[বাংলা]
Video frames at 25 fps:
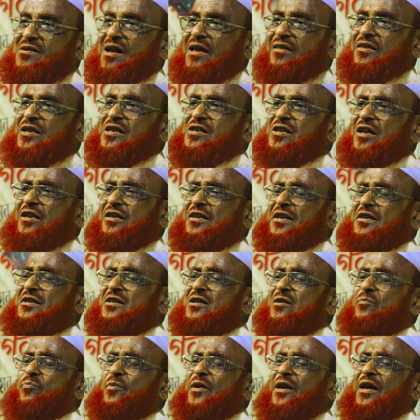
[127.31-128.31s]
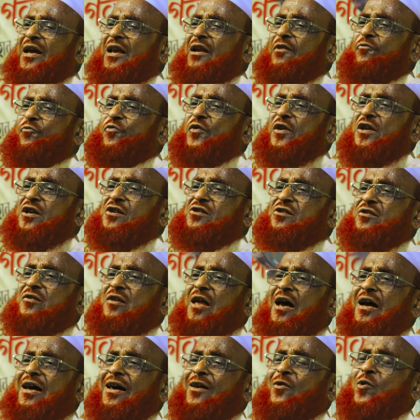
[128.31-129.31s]
সাথে সাথে জিবরিল
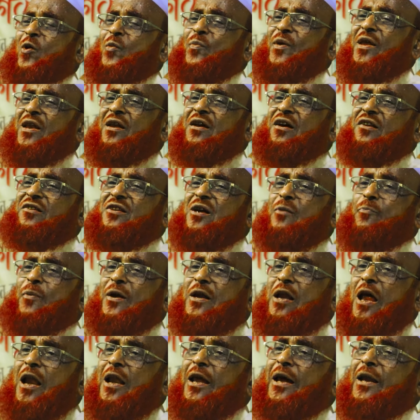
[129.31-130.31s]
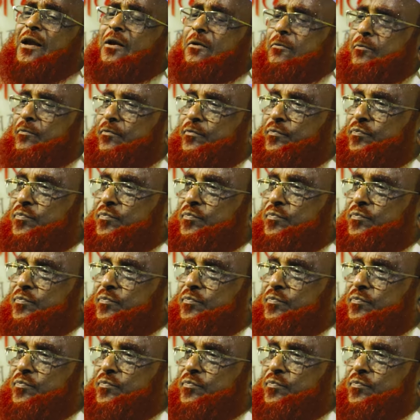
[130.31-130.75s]
ফিরিস্তাকে নবীর কাছে পাঠালেন